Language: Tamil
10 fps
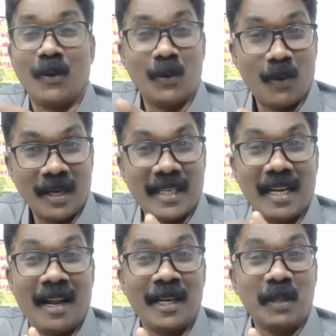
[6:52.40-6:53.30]
உன்
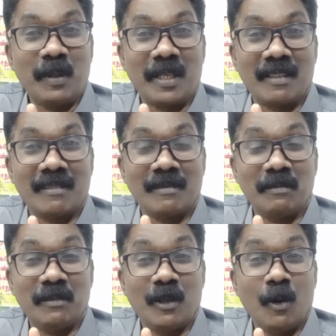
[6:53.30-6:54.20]
வாழ்க்கையில் ஆண்டவர்
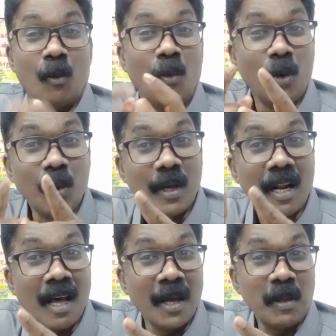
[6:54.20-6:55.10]

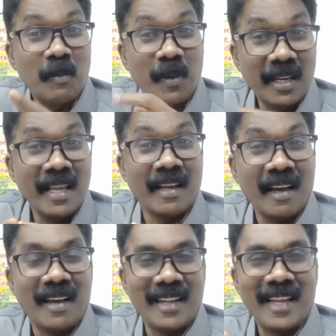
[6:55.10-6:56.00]
ஒருவராய் பெரிய
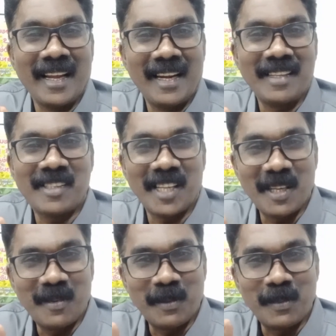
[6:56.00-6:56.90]
காரியங்களை
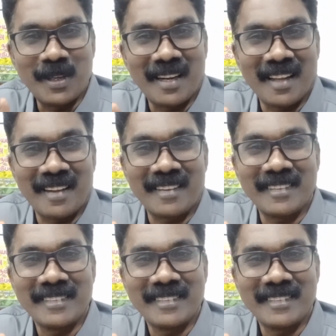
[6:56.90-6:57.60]
செய்ய விரும்புகிறார்